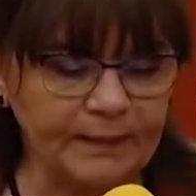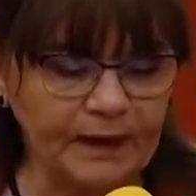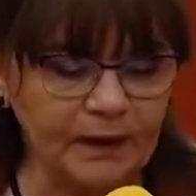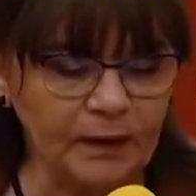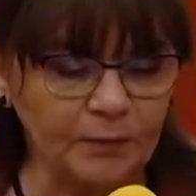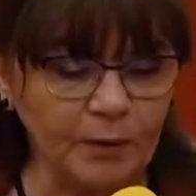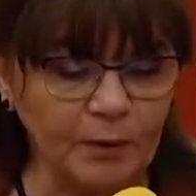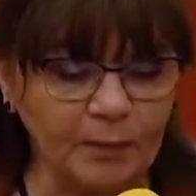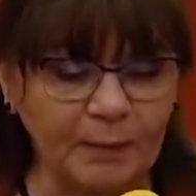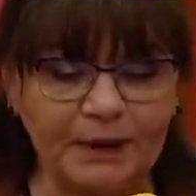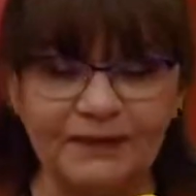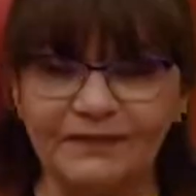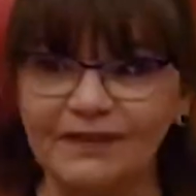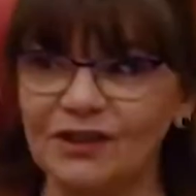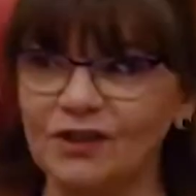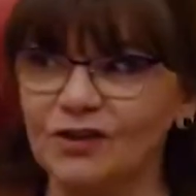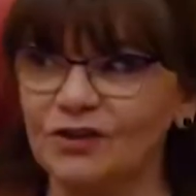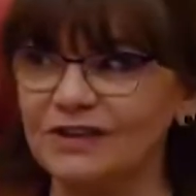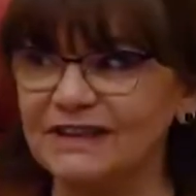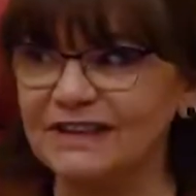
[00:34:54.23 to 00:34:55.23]
poprawa
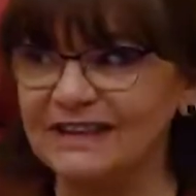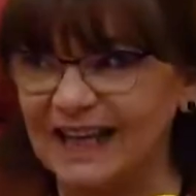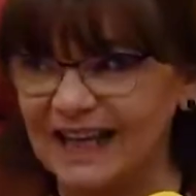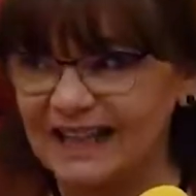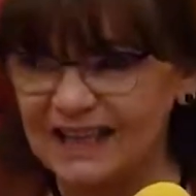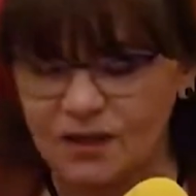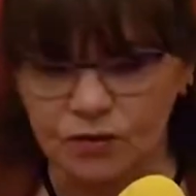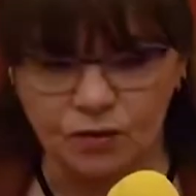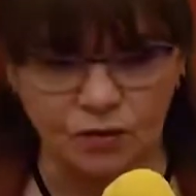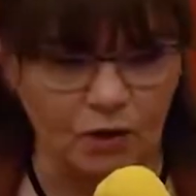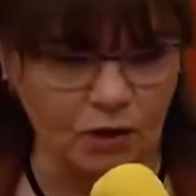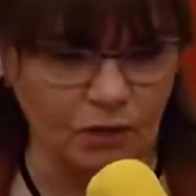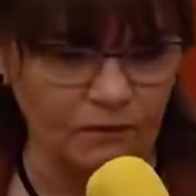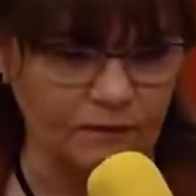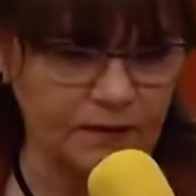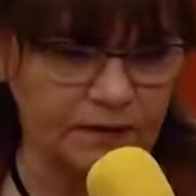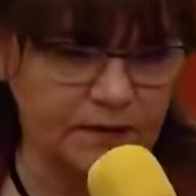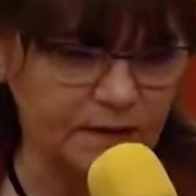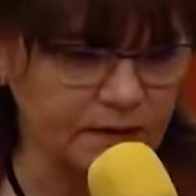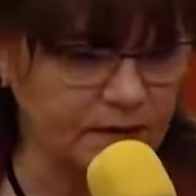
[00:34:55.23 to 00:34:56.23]
koordynacji
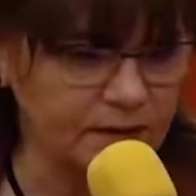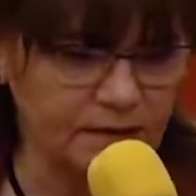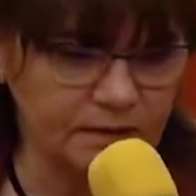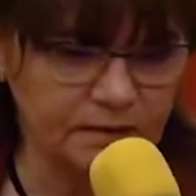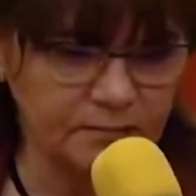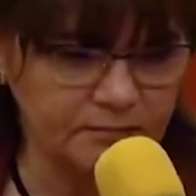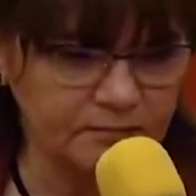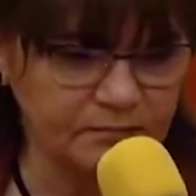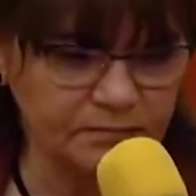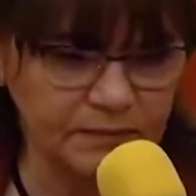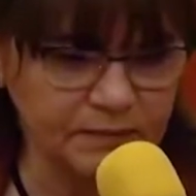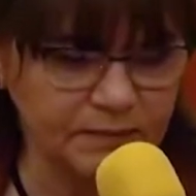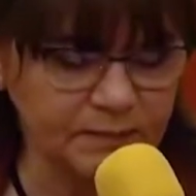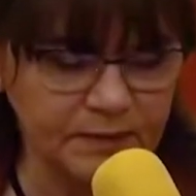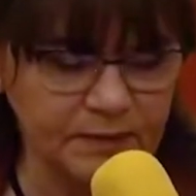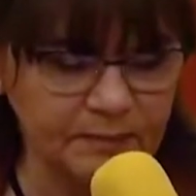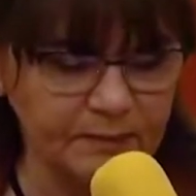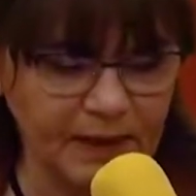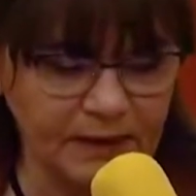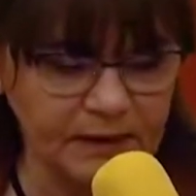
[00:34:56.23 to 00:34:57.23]
ruchowej, co jest
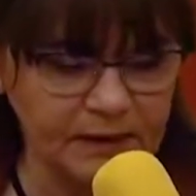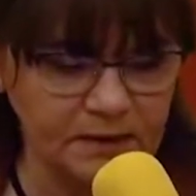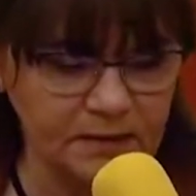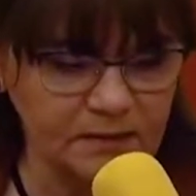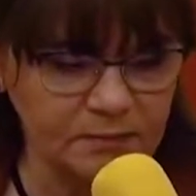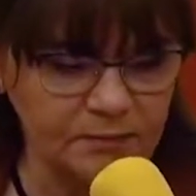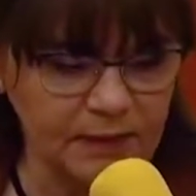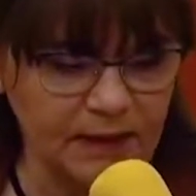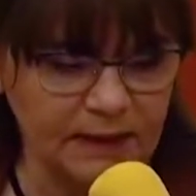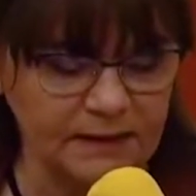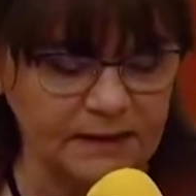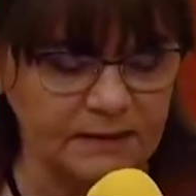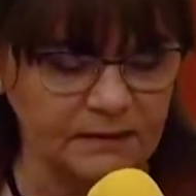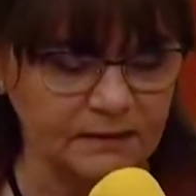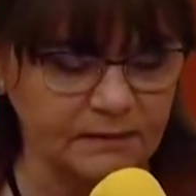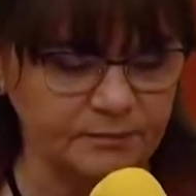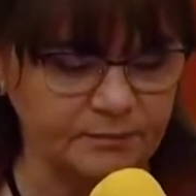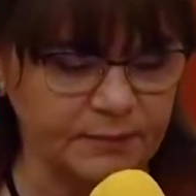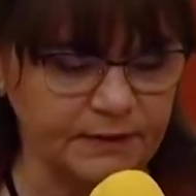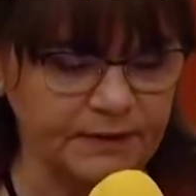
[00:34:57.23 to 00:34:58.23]
bardzo,
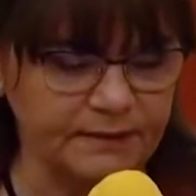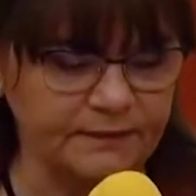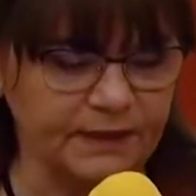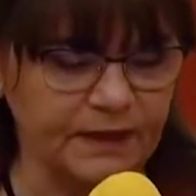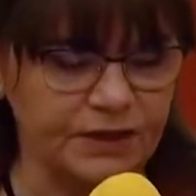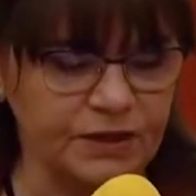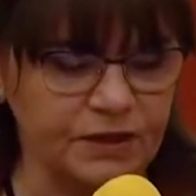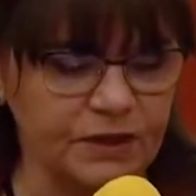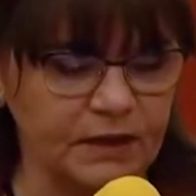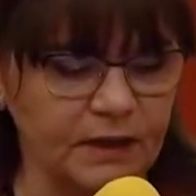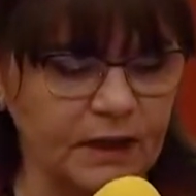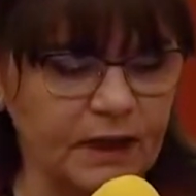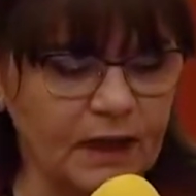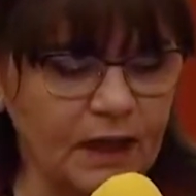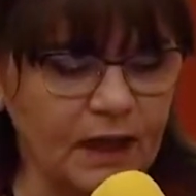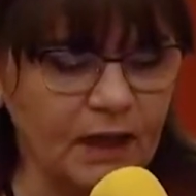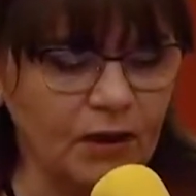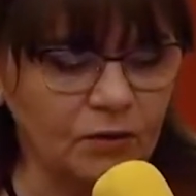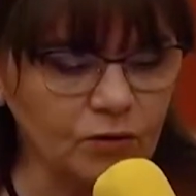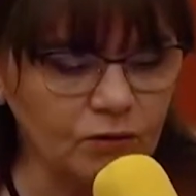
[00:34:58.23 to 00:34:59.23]
bardzo ważne,
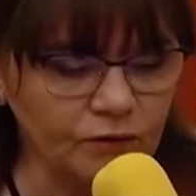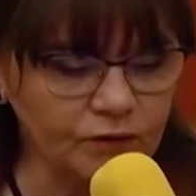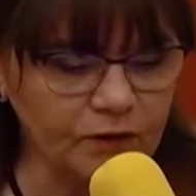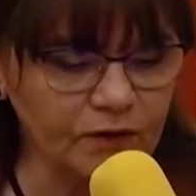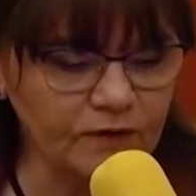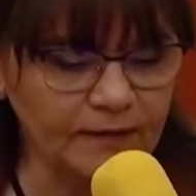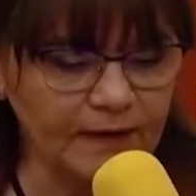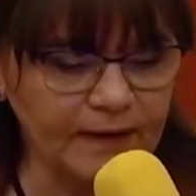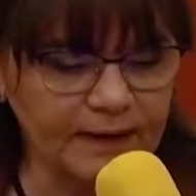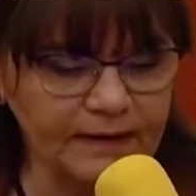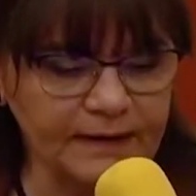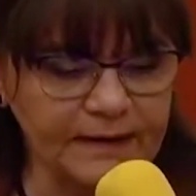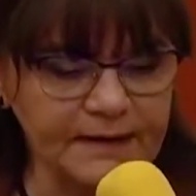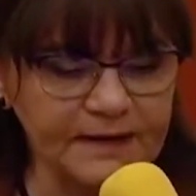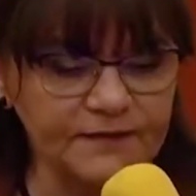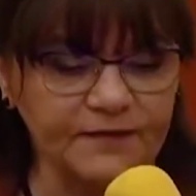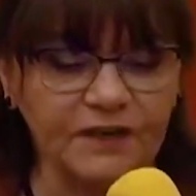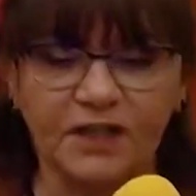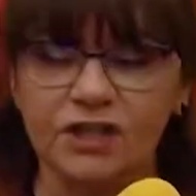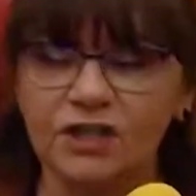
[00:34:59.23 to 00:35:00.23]
równowagi,
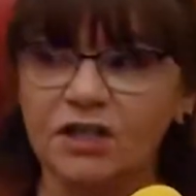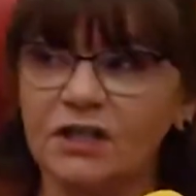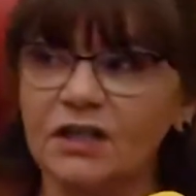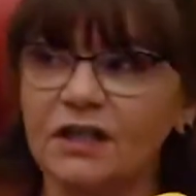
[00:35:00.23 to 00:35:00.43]
zwiększenie